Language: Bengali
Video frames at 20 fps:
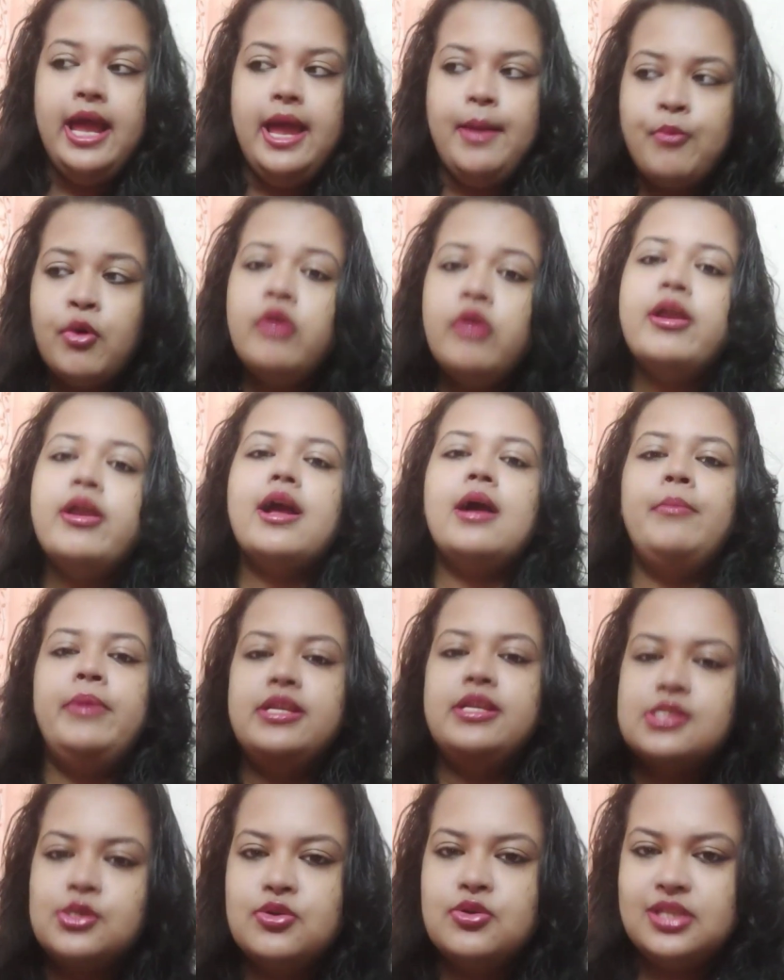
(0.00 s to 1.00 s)
এবং
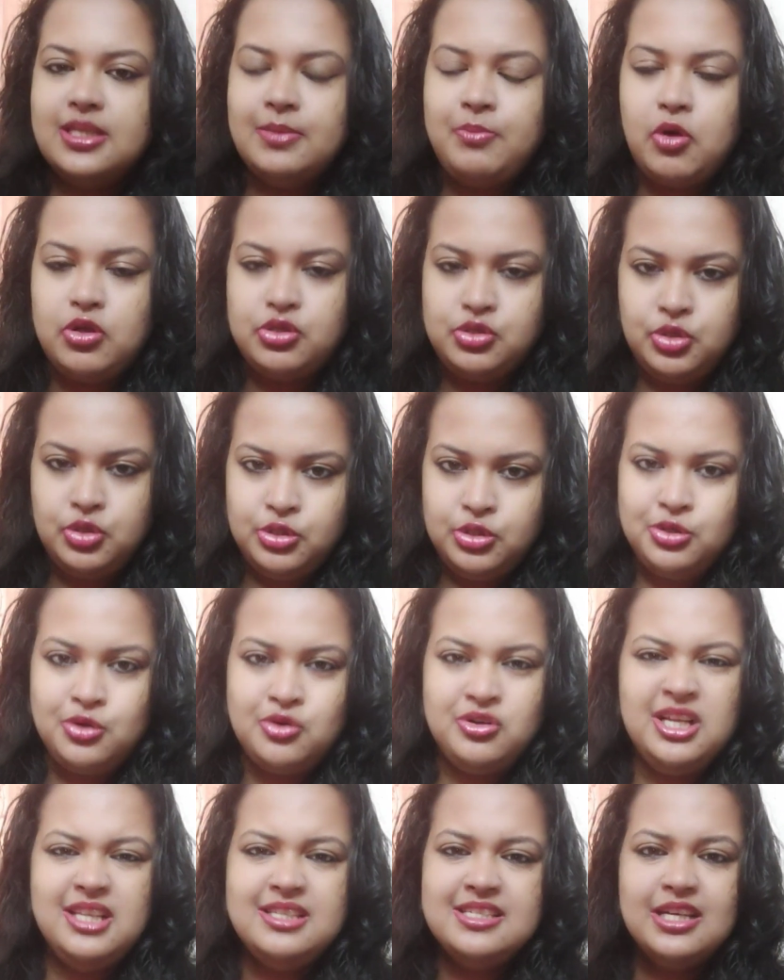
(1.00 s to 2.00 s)
রেকমেন্ড করতে পছন্দ
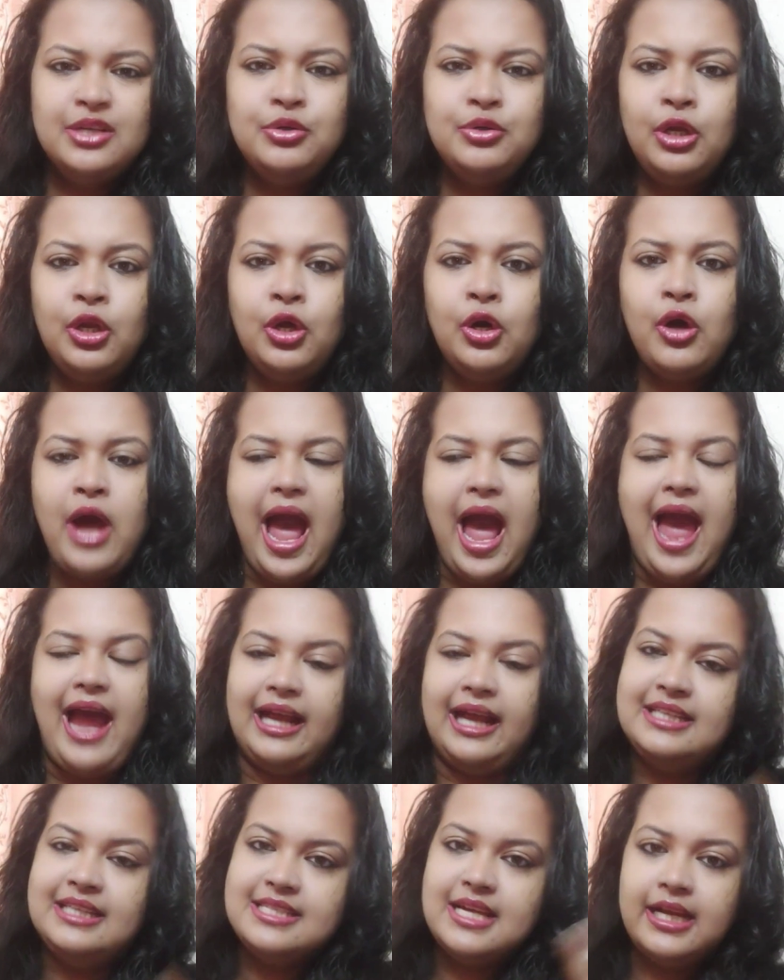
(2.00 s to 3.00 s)
করি যেগুলো
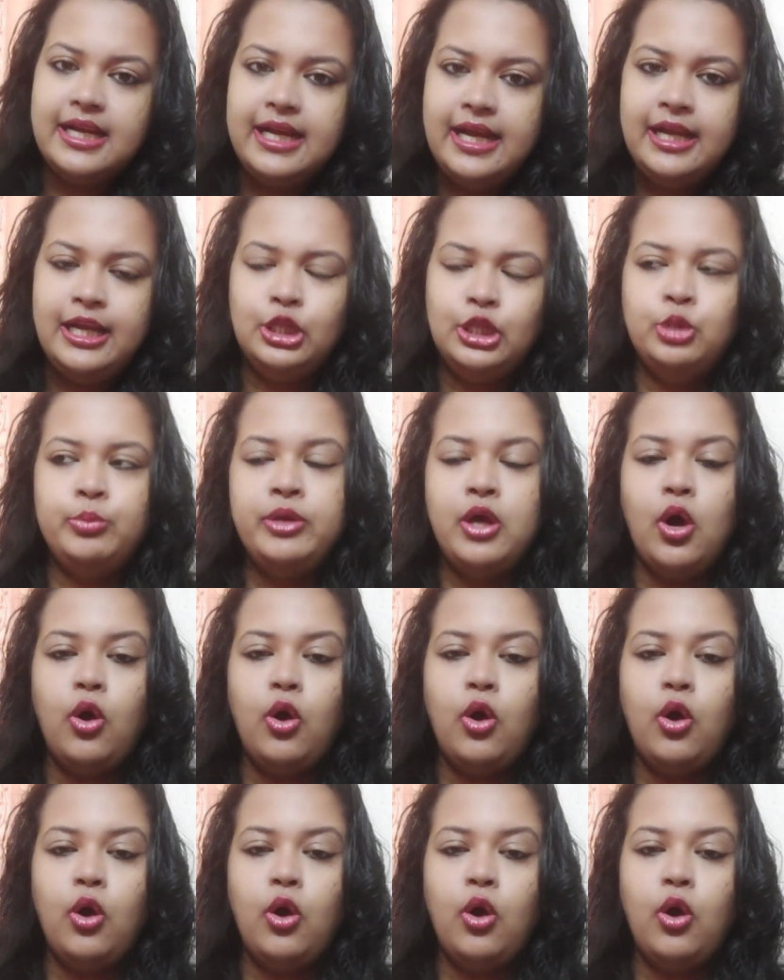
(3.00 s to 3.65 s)
একটা কিনলে তুমি